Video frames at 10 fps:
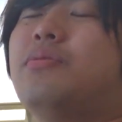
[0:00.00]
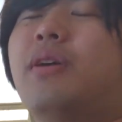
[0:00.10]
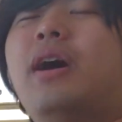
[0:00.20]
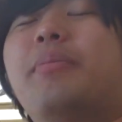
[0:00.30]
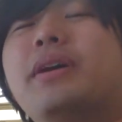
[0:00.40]

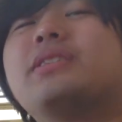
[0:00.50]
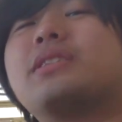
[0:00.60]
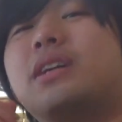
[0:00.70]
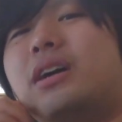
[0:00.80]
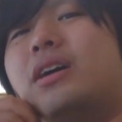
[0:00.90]
わあマジ
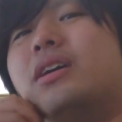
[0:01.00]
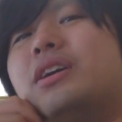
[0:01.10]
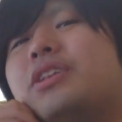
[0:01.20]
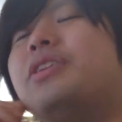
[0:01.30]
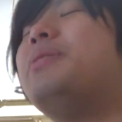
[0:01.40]
か
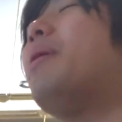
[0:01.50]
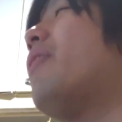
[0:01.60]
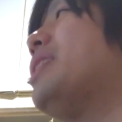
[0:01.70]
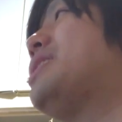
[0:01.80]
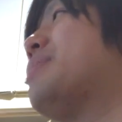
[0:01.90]
今
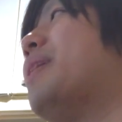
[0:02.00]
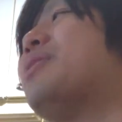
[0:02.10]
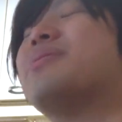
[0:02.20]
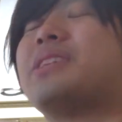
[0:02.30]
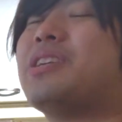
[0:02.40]
は1万
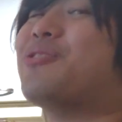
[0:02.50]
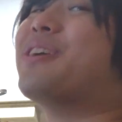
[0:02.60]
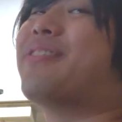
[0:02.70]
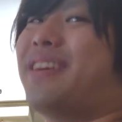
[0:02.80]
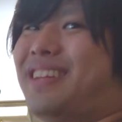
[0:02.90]
4900円
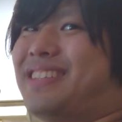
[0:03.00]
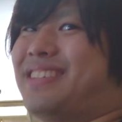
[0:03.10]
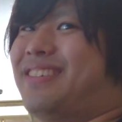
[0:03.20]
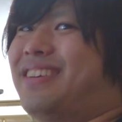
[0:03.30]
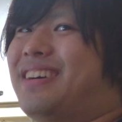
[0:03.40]
なんで
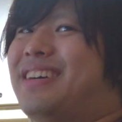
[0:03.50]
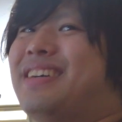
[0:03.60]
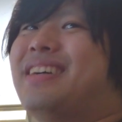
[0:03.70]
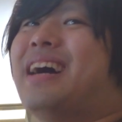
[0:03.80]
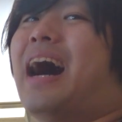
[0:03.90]
すああ
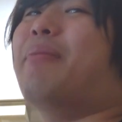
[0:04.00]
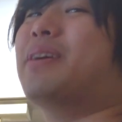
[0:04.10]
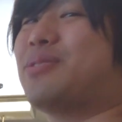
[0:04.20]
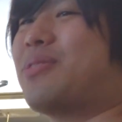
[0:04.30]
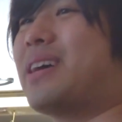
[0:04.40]
ね
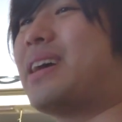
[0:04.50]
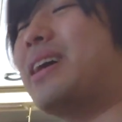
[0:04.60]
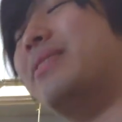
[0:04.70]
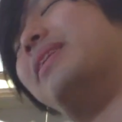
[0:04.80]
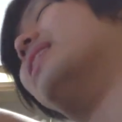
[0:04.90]
アマゾンから買えば